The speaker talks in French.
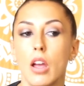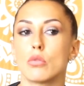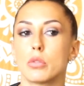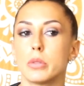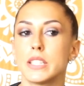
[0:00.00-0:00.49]

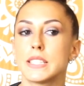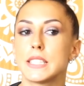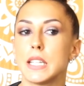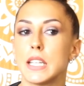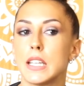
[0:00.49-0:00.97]
Donc je me dis,
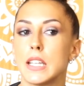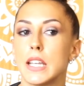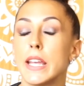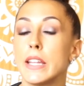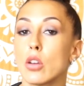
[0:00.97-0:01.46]

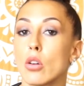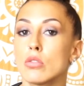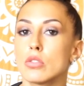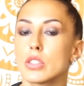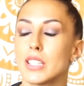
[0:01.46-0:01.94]
c'est
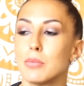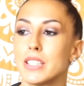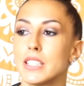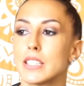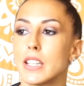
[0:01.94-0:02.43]
étrange qu'ils
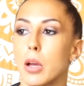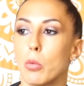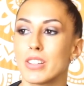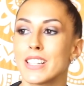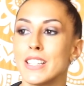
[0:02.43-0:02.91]
me disent qu'il y a
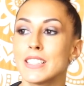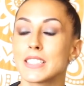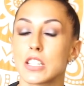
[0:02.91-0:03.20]
moins de clics,